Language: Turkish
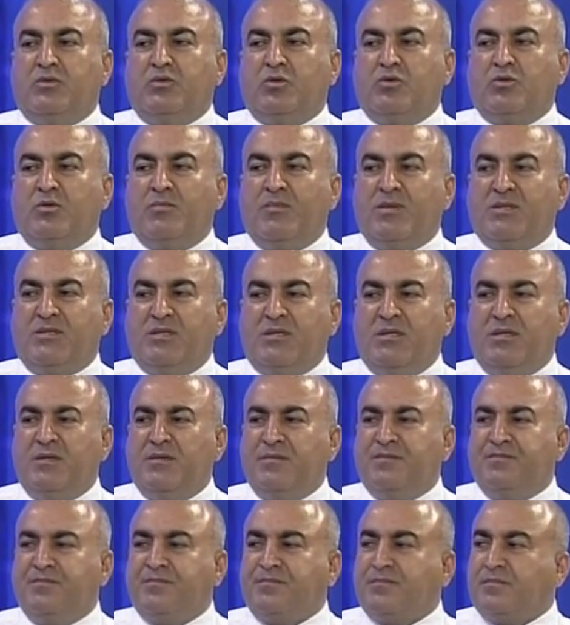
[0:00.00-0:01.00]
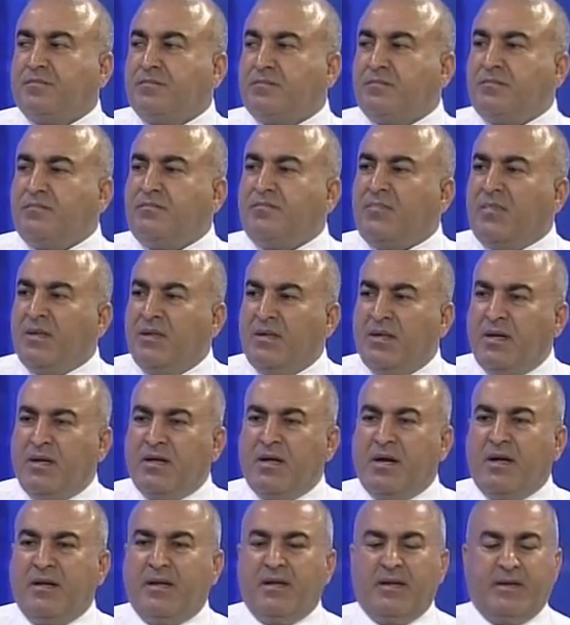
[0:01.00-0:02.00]
çözülmesinin
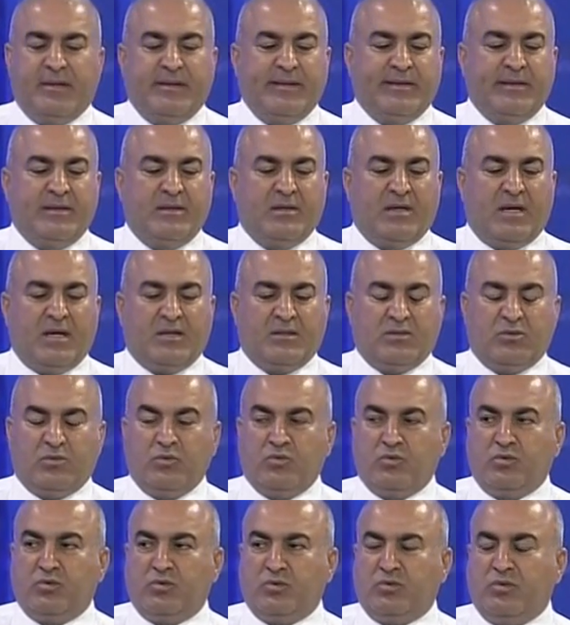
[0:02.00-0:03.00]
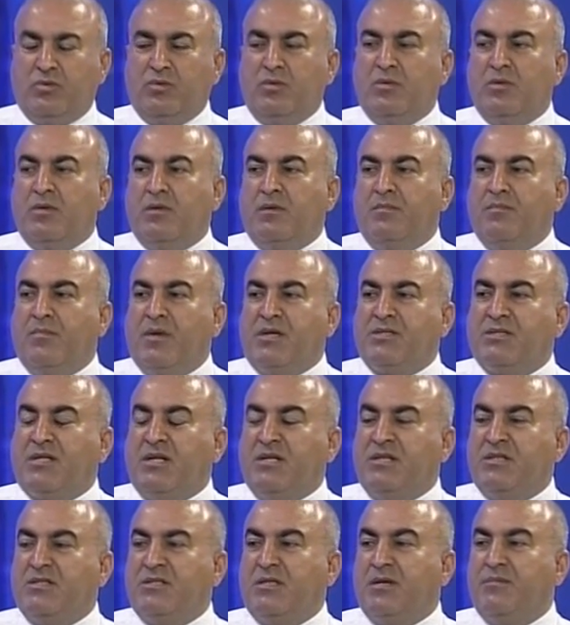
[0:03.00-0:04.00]
yegane e, artık unsuru
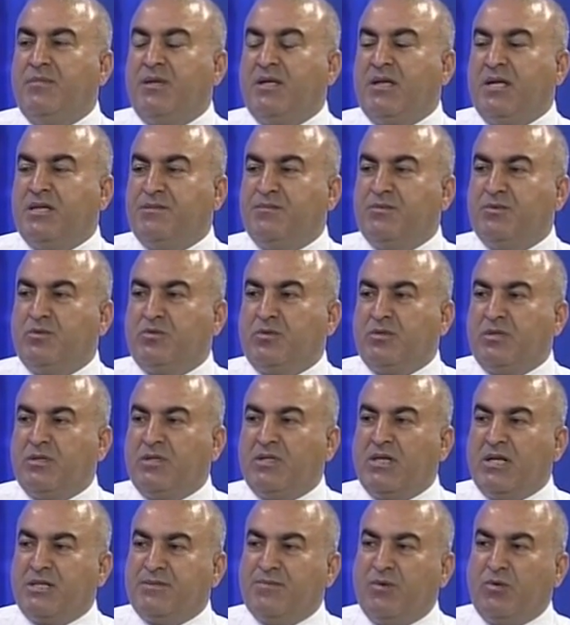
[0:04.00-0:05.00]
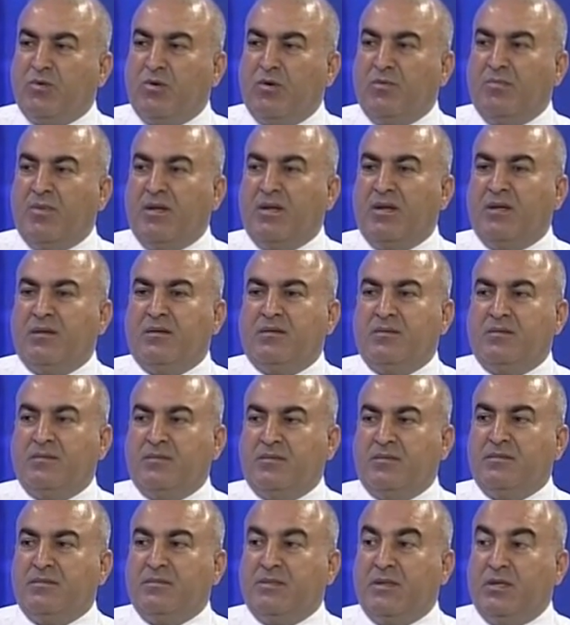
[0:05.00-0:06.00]
başkanlık sistemine geçmiş geçmek olmalı
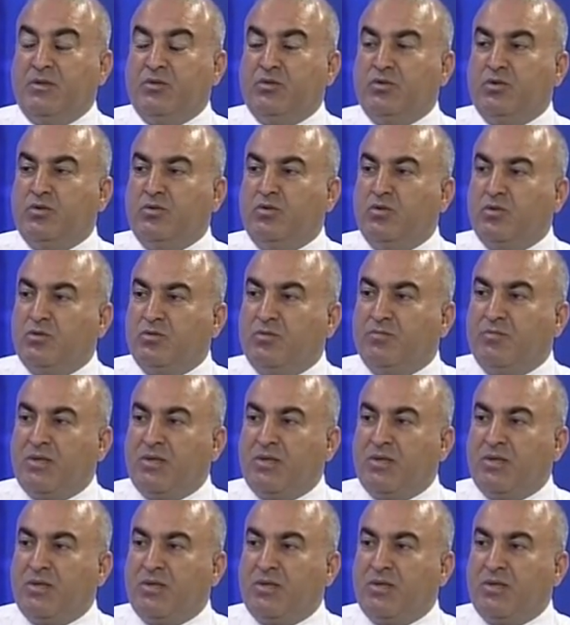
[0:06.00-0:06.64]
diye düşünüyoruz.